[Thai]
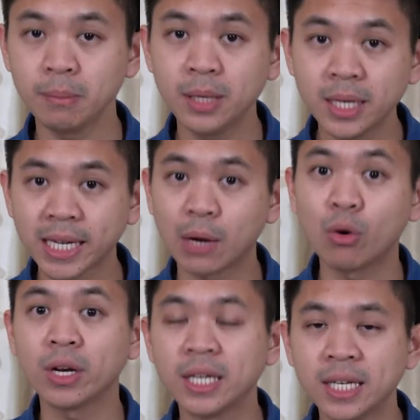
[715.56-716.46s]
เพื่อนเก่า
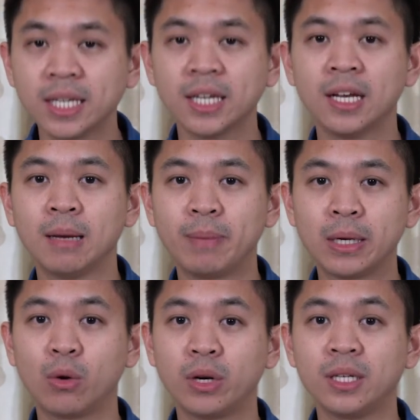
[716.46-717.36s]
คนนี้เป็
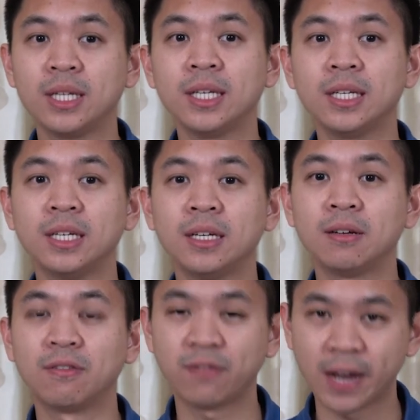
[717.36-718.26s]
นคนที่
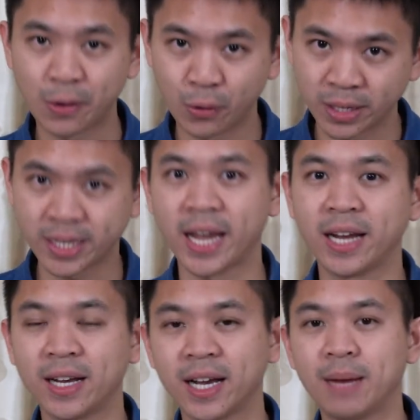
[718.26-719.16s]
ฟังคนเก่ง
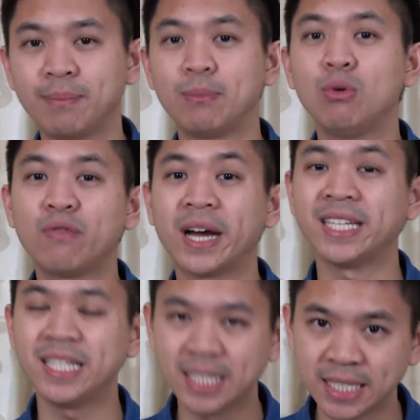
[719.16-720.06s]
นะครับเป็นผู้ฟัง
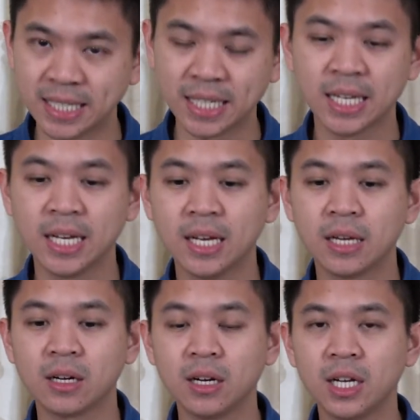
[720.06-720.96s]
ที่ดี
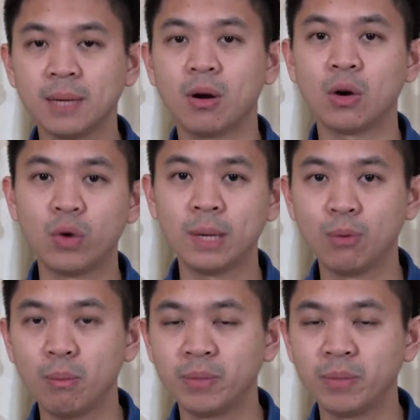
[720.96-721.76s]
ก็เลยพอคุยปุ๊บ